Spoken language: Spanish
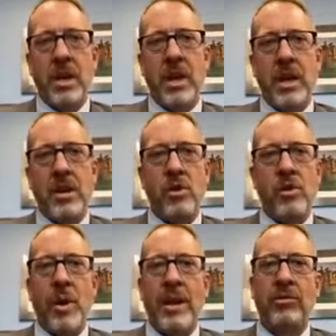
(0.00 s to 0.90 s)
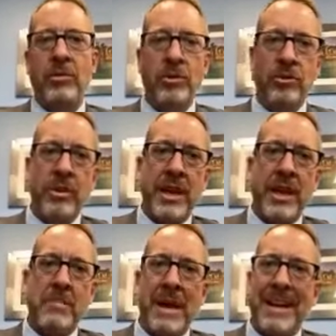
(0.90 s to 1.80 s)
Eh, ¿Con cuántas
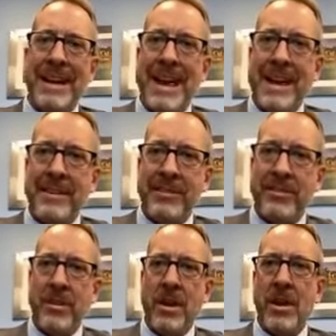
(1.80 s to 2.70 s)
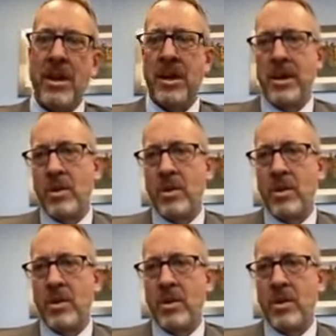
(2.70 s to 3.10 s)
eh, banderas ah,